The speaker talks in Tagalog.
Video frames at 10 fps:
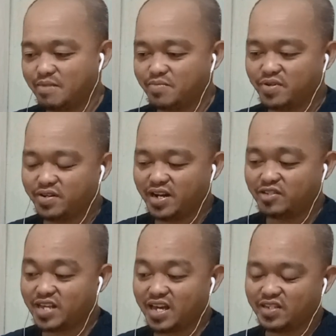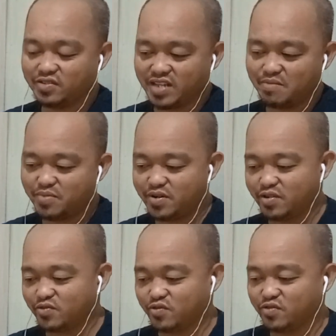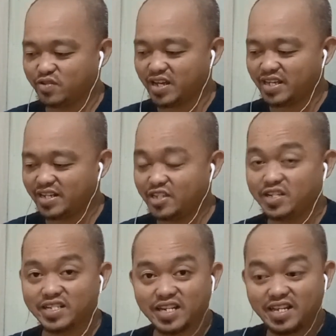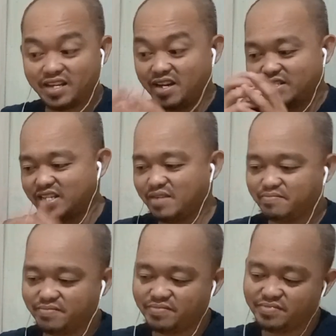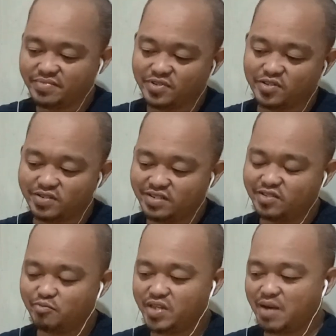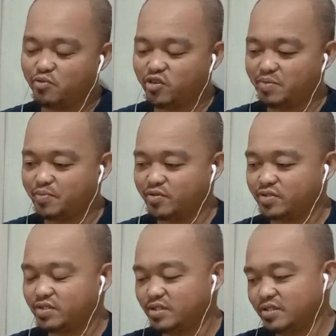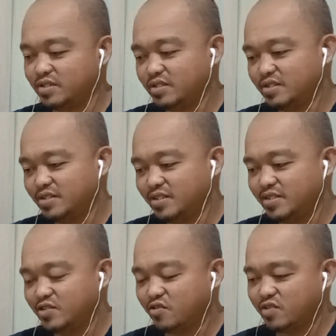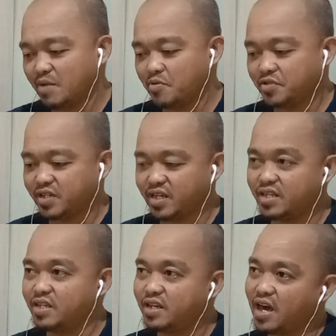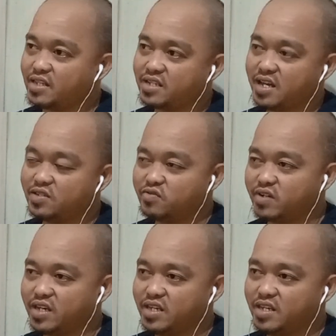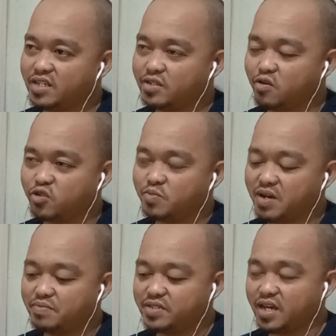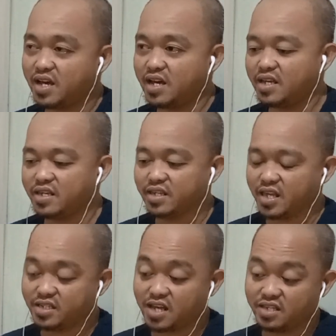Number, ano sa akin yun, number 2 yung kay Richard nga na hang time. Yung binaboy yung import. So, number 3, kahit saan yung kay Coach Mab, tsaka kay Ken